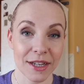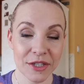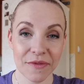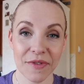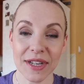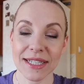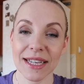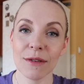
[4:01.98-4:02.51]
Także
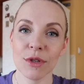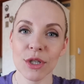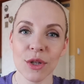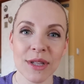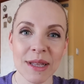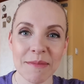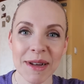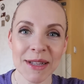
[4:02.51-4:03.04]
wracając
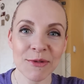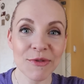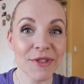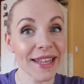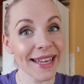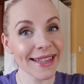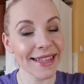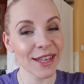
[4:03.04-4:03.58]
do tematu
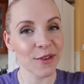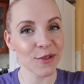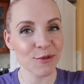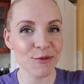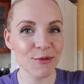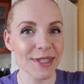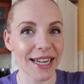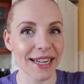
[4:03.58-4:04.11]
diety i
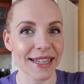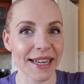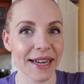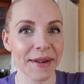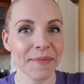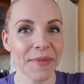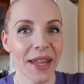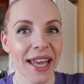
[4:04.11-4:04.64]

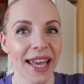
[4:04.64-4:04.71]
odchudzania,